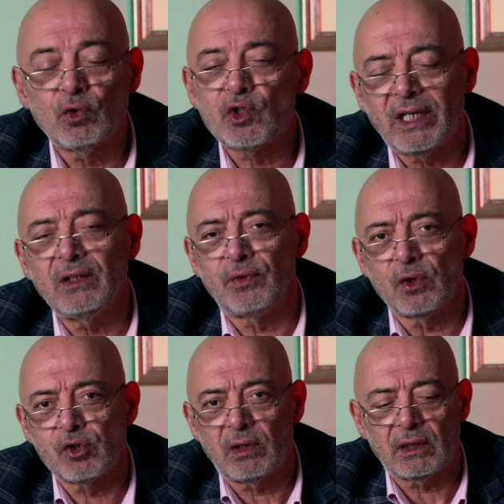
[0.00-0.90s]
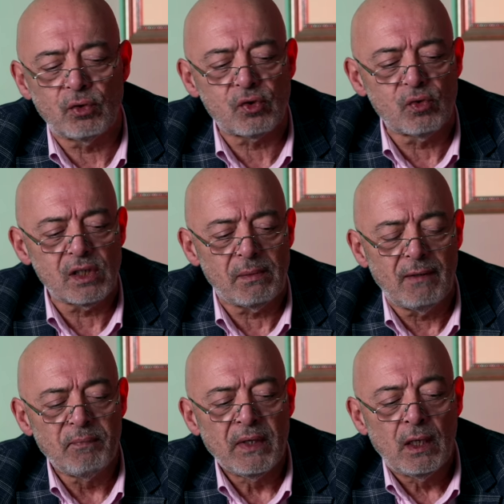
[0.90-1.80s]
İki tuş aynı fonksiyon atıyorsunuz
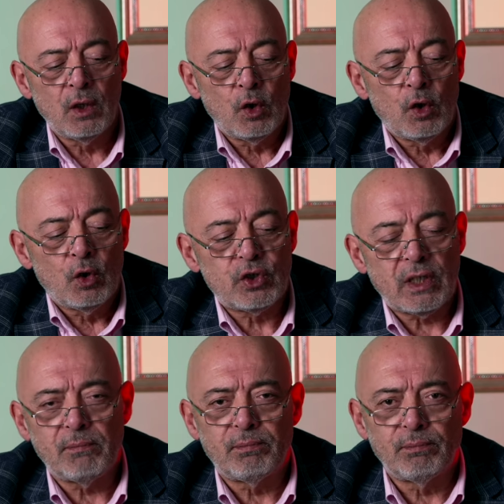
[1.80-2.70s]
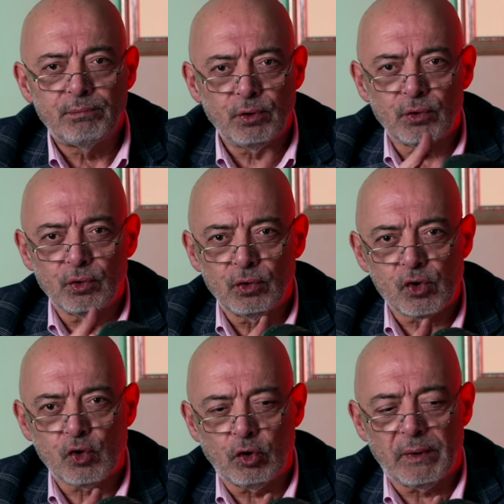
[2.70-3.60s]
ama işte
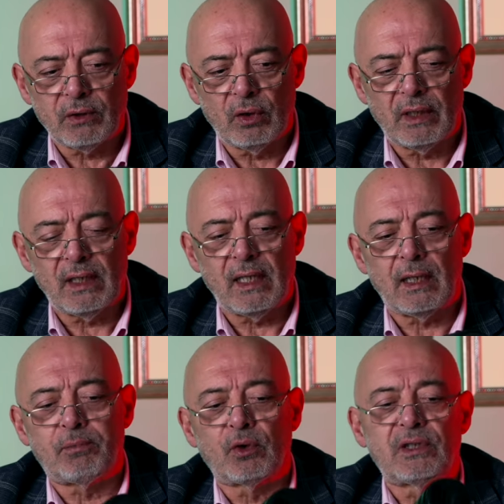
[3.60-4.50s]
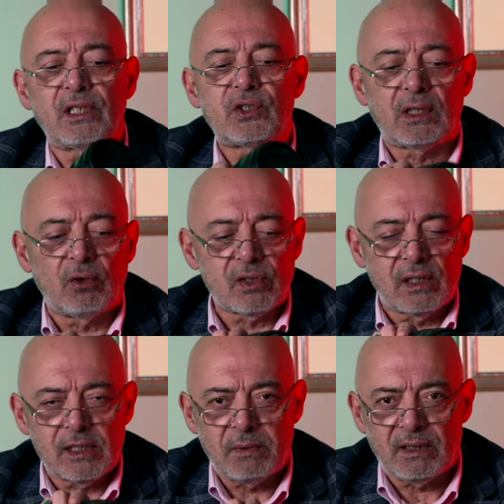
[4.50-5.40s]
bulunduğunuz konuma göre eğer portre
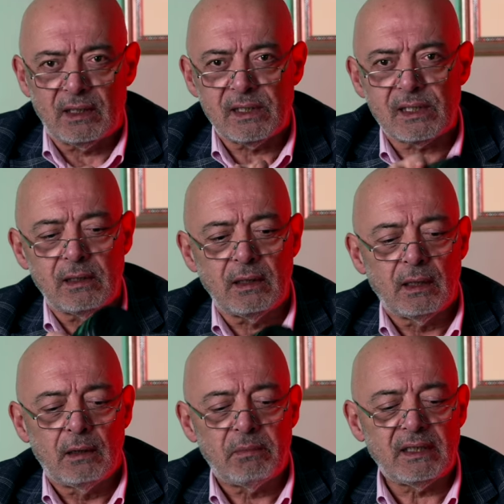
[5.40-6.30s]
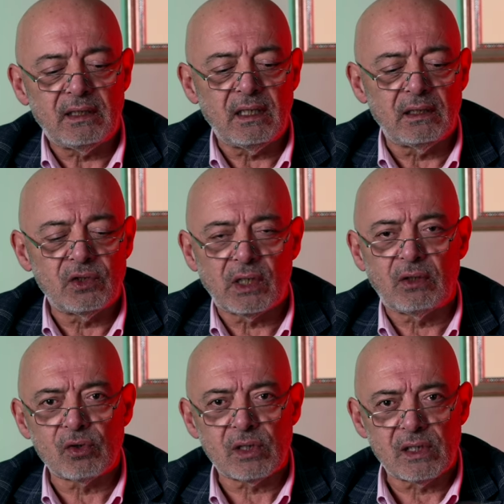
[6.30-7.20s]
çekiyorsanız bir tanesini belki diğerini
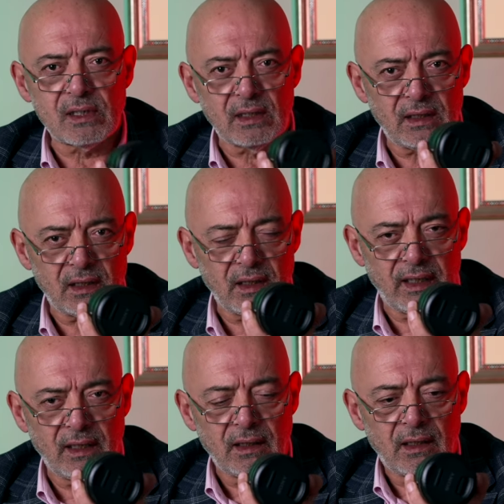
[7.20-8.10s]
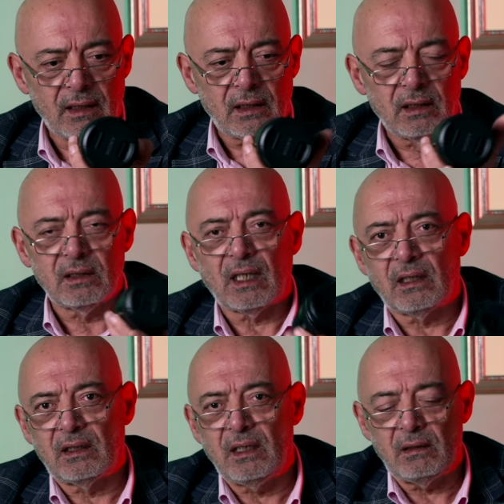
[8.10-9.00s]
çekiyorsanız da diğeriyle
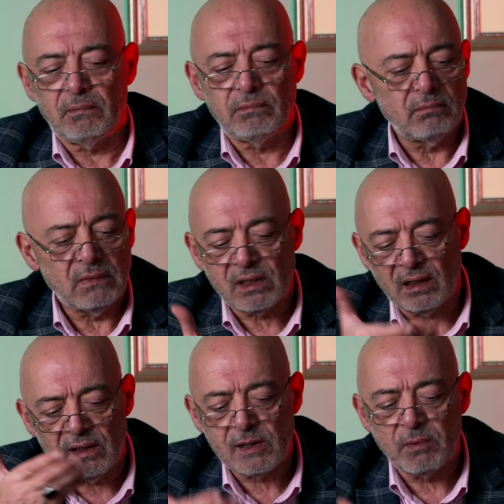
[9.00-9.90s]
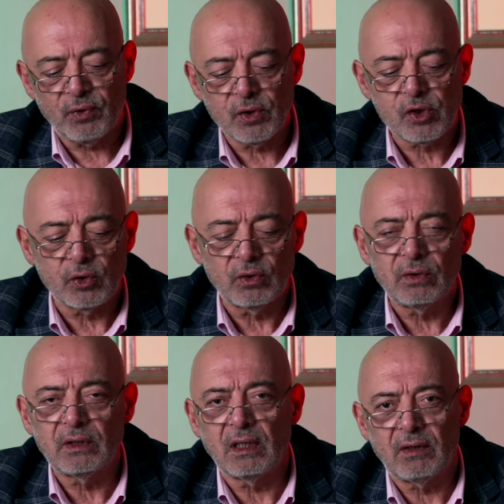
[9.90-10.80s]
tak diye istediğiniz bir
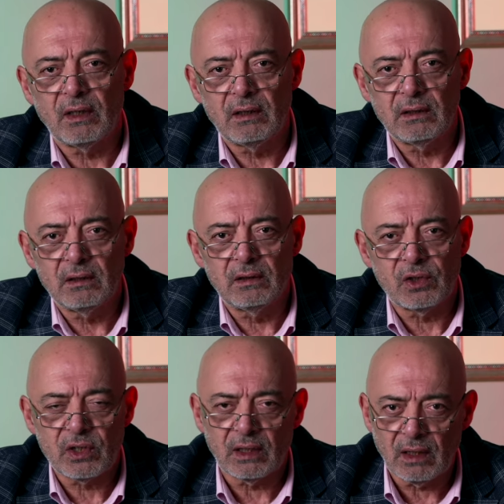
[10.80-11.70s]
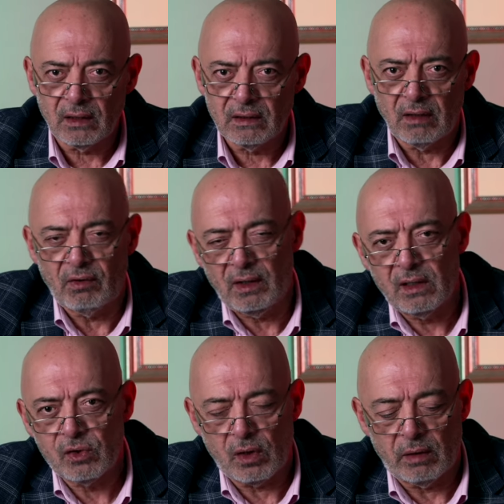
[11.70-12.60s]
fonksiyonu devre dışı ya da devreye